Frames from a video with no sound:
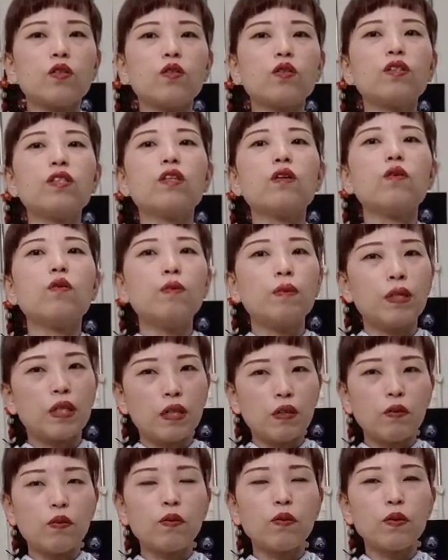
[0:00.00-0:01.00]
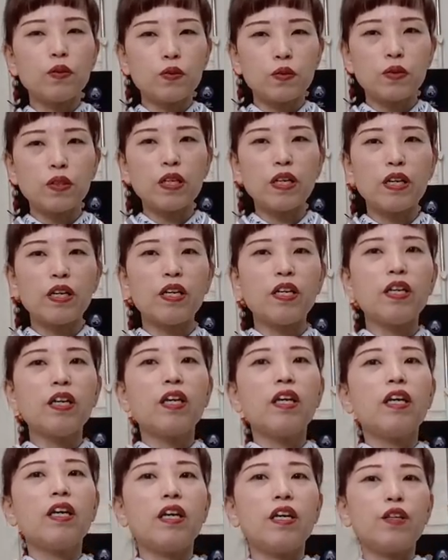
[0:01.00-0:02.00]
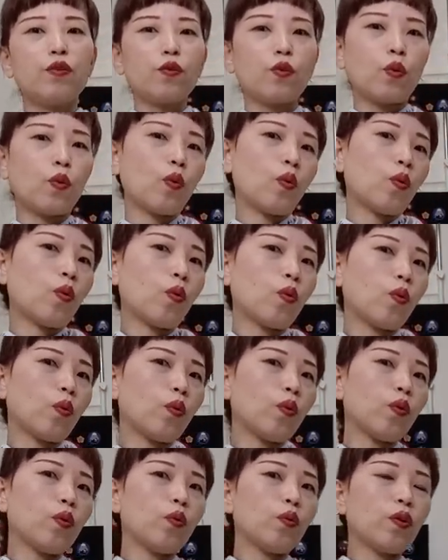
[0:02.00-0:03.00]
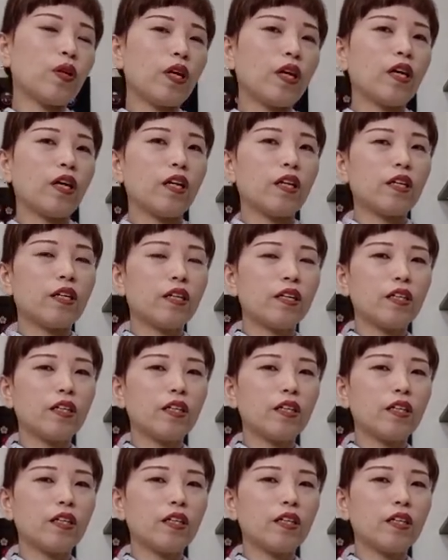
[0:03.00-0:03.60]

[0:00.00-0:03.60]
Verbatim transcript: とした帯が多いのでえっとこういうね